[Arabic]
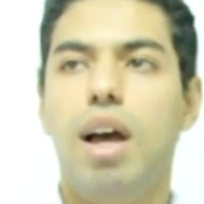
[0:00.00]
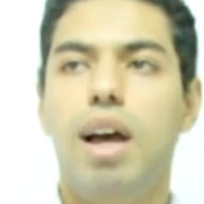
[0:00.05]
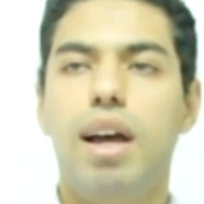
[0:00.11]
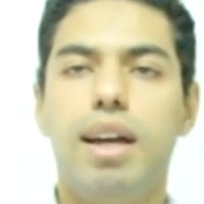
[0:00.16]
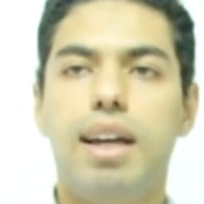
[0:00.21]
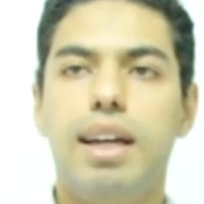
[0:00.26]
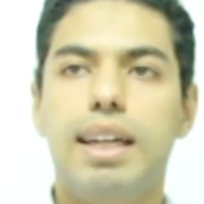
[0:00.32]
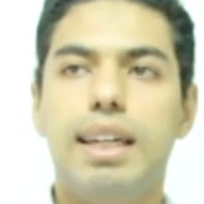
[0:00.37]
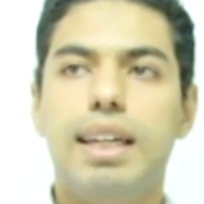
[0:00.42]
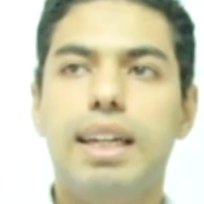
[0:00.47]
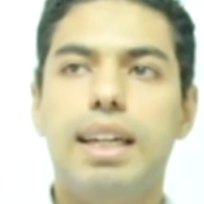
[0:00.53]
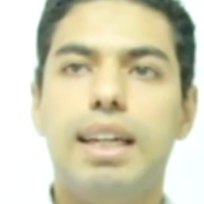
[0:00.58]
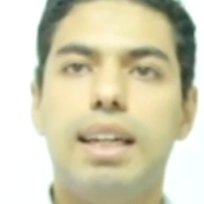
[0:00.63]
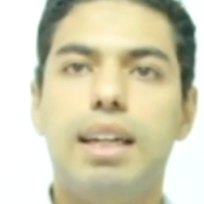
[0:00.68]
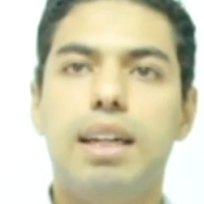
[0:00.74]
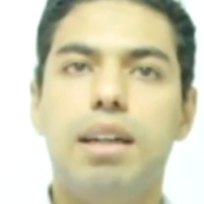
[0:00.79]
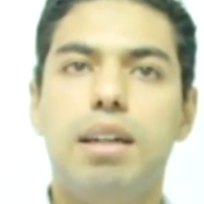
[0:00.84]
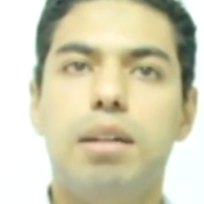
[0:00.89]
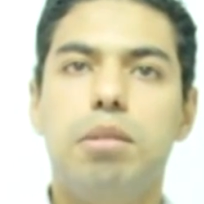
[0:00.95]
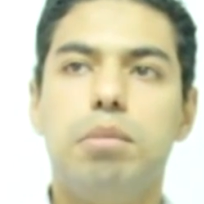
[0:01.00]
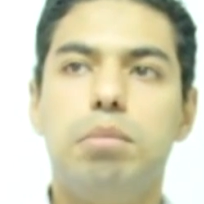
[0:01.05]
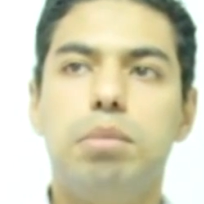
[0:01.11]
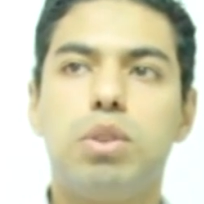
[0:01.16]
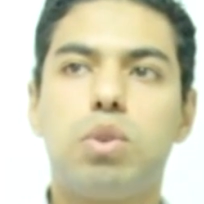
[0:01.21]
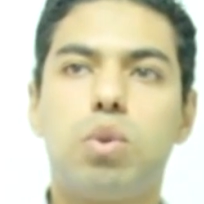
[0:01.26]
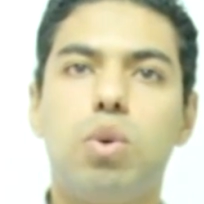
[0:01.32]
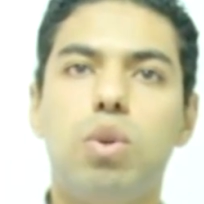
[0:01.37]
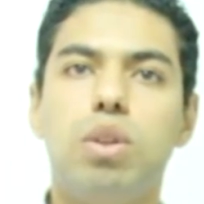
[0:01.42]
آه
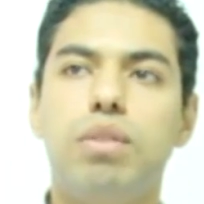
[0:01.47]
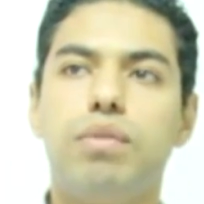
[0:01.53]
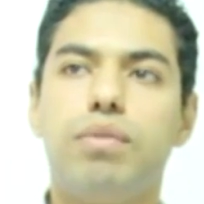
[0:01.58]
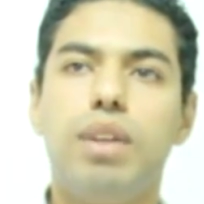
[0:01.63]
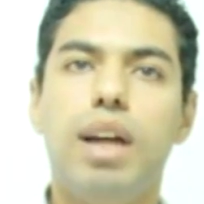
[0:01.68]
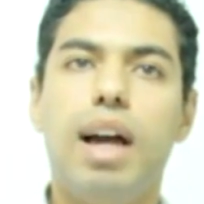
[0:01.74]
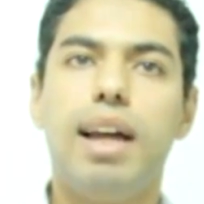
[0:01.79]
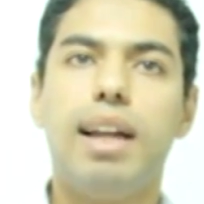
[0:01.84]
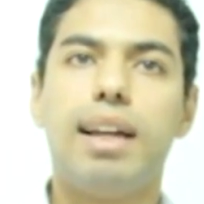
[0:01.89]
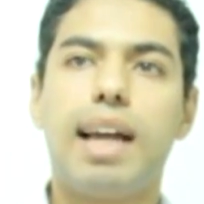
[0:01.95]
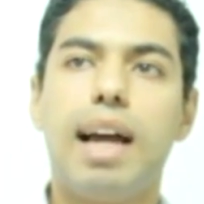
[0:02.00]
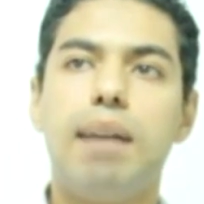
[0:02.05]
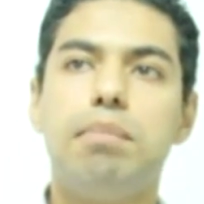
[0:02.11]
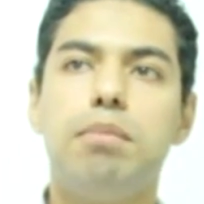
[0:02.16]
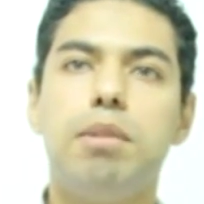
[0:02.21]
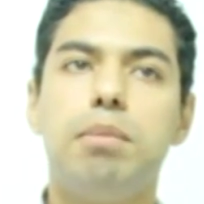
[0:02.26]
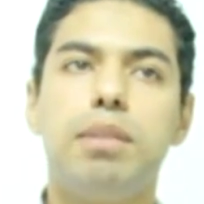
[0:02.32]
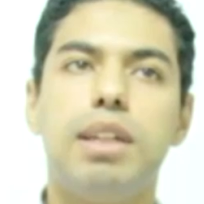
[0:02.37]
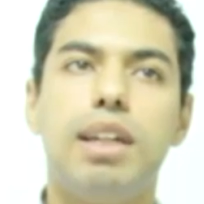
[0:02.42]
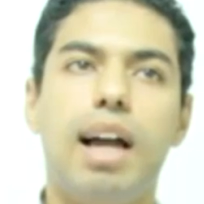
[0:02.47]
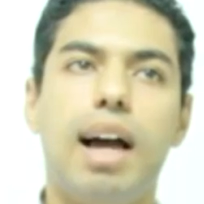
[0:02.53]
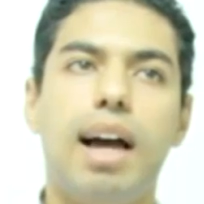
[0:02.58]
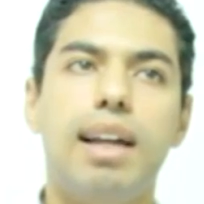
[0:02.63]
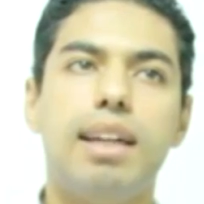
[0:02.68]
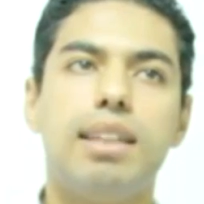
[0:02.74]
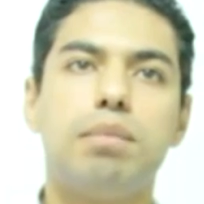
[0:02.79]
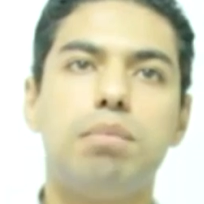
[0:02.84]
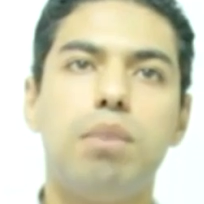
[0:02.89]
بتكون في حالة كم من
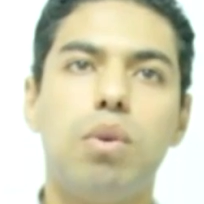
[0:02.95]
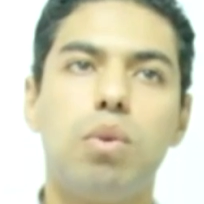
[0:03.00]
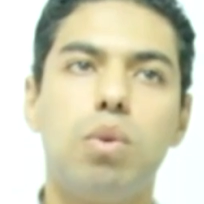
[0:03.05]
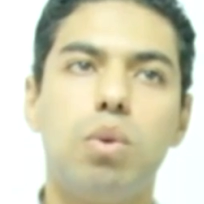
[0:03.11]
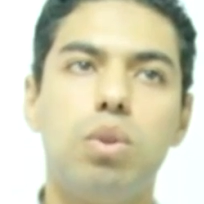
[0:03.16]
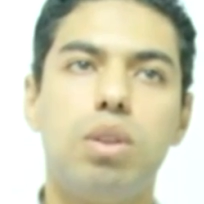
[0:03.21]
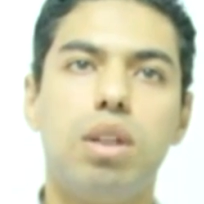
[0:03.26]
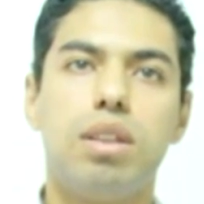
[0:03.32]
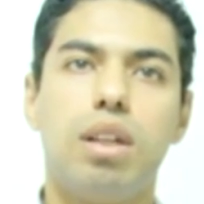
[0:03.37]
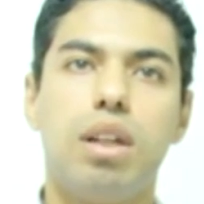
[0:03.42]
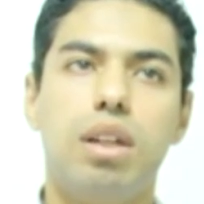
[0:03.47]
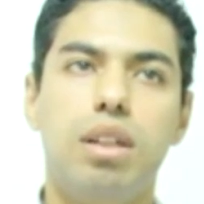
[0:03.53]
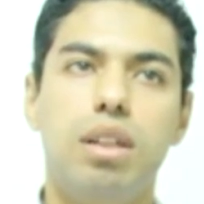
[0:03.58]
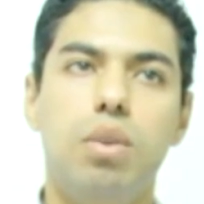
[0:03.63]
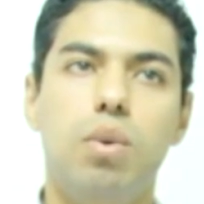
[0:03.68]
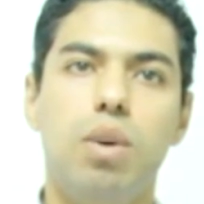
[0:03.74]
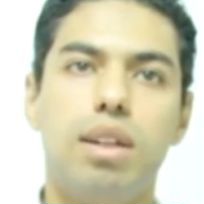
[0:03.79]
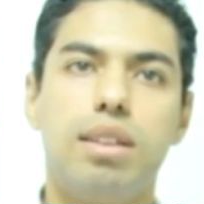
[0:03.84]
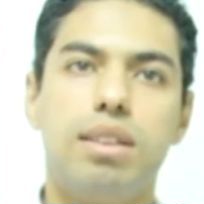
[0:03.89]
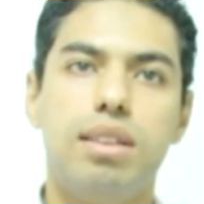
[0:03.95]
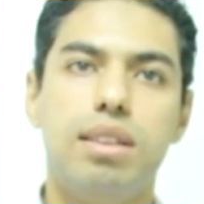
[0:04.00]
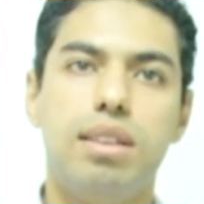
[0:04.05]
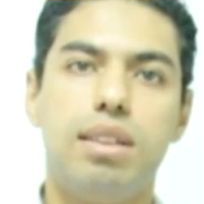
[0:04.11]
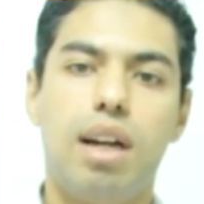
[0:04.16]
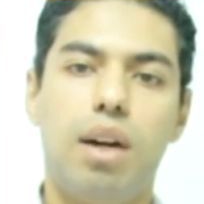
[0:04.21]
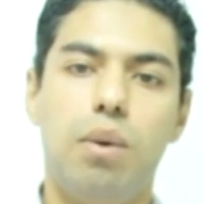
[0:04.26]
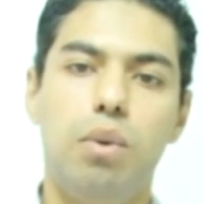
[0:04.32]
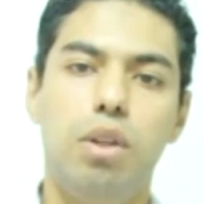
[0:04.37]
الحالات موجوده طالعين
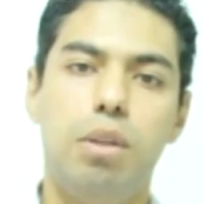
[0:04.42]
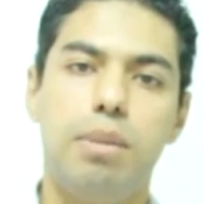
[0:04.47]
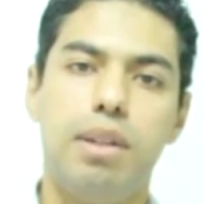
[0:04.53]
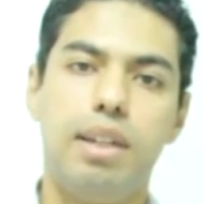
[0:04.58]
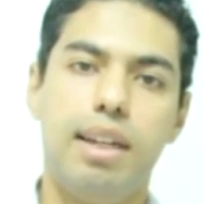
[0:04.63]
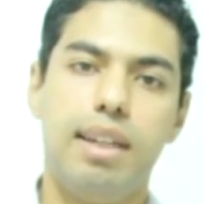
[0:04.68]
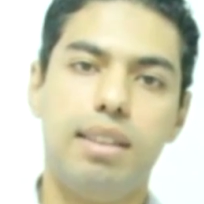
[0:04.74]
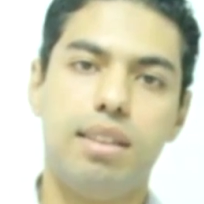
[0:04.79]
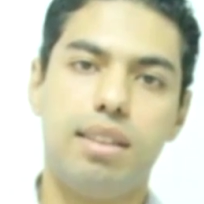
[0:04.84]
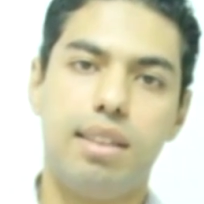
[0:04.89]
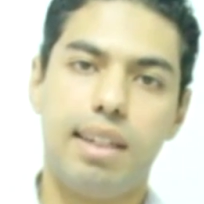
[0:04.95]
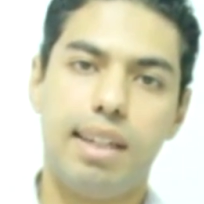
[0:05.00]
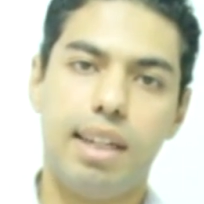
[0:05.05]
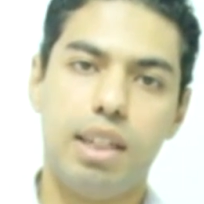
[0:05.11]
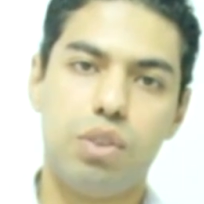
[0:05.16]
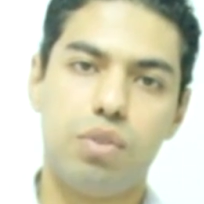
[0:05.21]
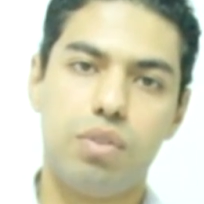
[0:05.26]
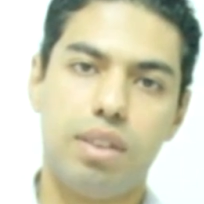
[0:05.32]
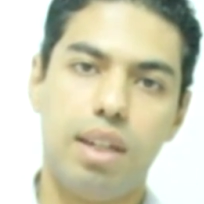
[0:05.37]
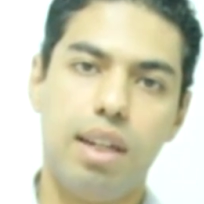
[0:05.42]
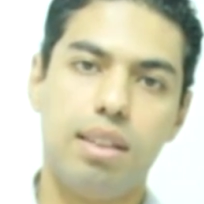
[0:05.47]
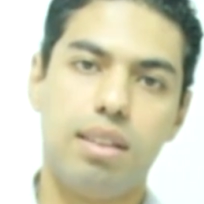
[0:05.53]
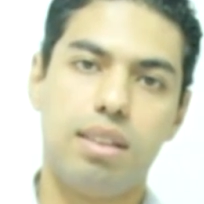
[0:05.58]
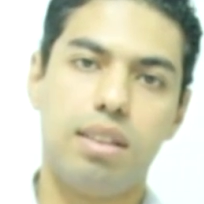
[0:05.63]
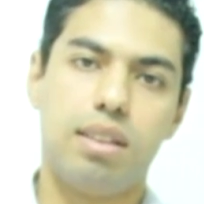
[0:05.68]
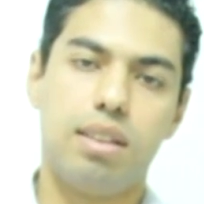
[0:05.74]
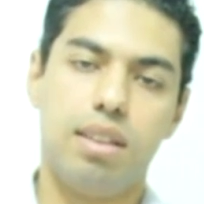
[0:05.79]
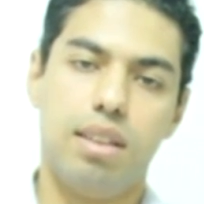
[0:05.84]
واخدين تحويل من اعاده الكشف
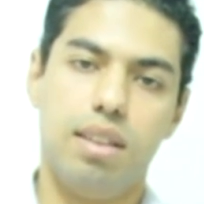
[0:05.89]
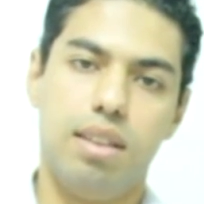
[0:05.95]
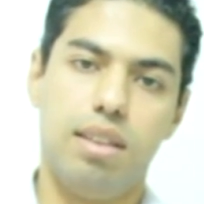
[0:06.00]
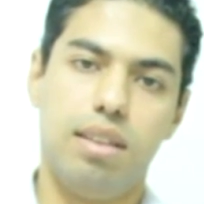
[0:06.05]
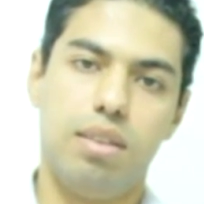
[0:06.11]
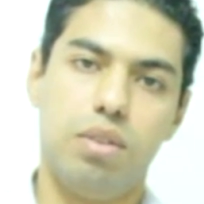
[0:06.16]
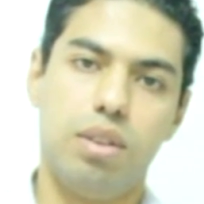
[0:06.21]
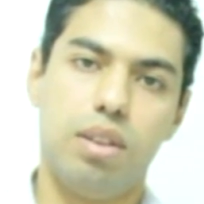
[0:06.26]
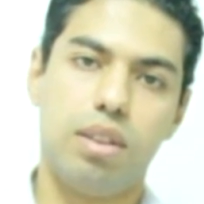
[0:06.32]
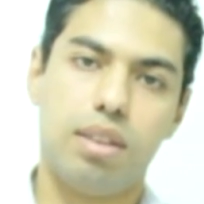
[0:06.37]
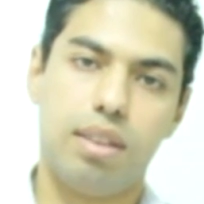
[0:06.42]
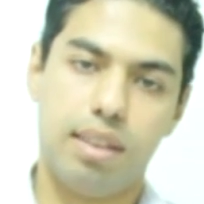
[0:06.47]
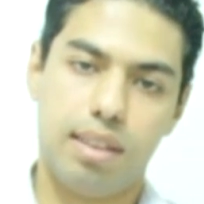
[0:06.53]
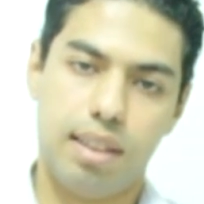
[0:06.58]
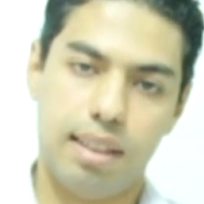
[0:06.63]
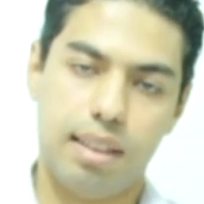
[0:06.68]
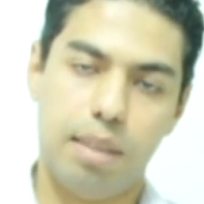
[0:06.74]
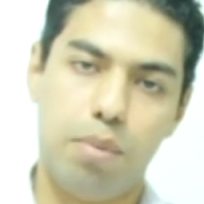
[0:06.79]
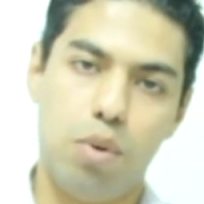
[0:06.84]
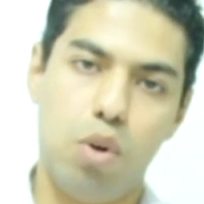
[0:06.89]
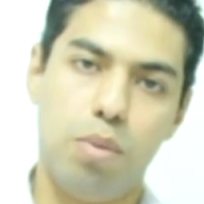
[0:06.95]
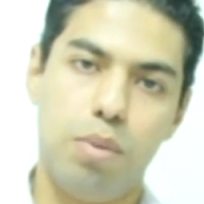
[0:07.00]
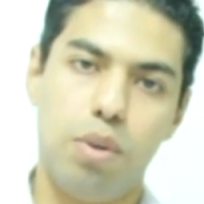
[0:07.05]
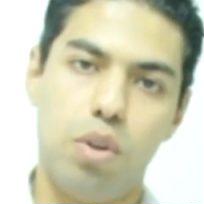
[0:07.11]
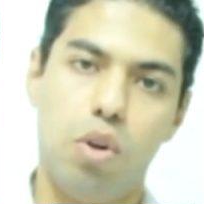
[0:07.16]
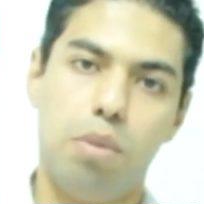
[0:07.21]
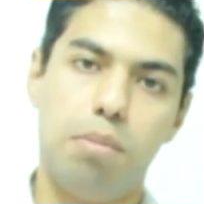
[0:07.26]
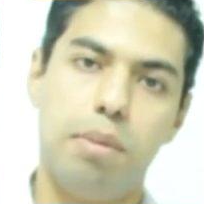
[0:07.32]
تحت آه, آه، لهم
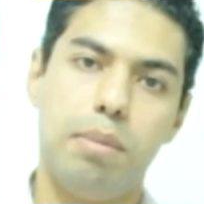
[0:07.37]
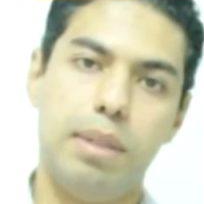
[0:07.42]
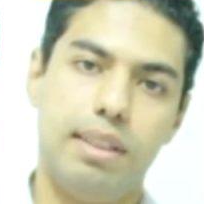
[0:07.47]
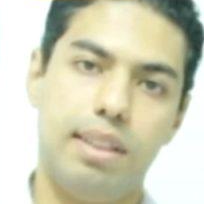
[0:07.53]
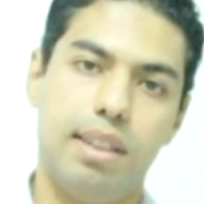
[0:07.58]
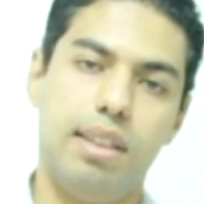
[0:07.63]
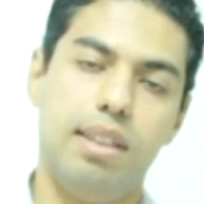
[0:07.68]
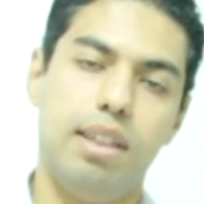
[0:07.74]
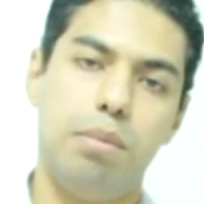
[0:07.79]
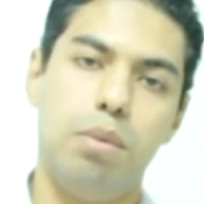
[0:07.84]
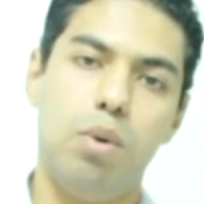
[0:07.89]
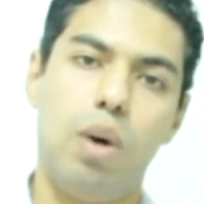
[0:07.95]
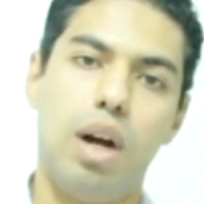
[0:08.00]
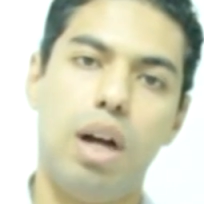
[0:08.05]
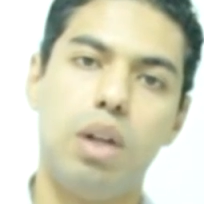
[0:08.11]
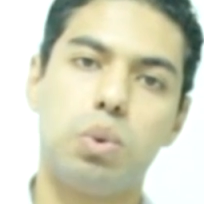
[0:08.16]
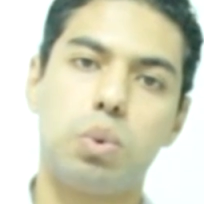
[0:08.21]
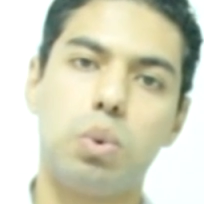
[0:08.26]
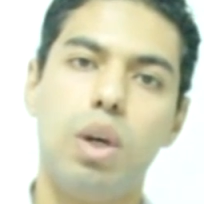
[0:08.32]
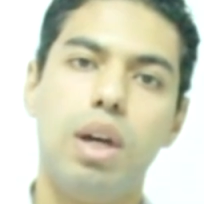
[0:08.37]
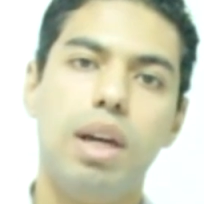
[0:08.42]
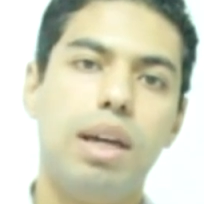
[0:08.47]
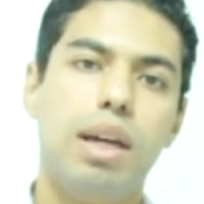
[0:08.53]
ان هم محتاجين يعملوا حشو